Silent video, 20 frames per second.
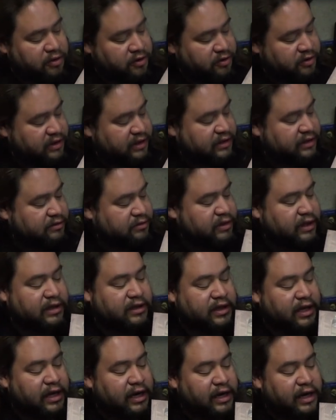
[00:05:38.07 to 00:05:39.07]
Entonces, si
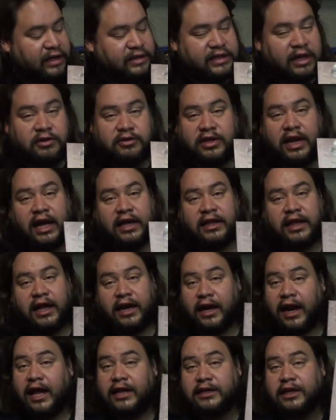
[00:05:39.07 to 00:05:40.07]
ustedes quieren el soundtrack
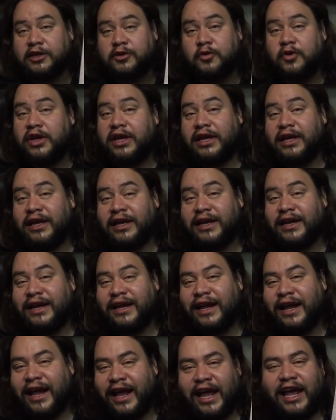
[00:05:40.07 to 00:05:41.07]
de Ratatouille
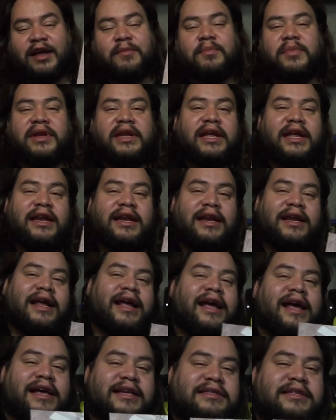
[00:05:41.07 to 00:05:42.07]
en vinil,
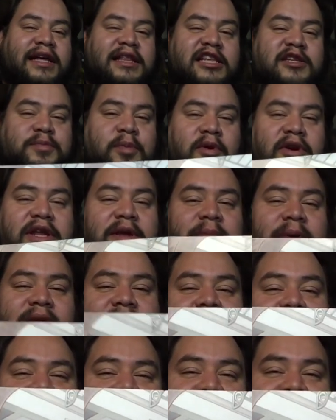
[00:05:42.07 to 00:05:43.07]
está
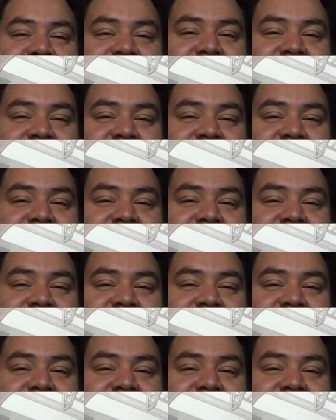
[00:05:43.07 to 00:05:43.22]
disponible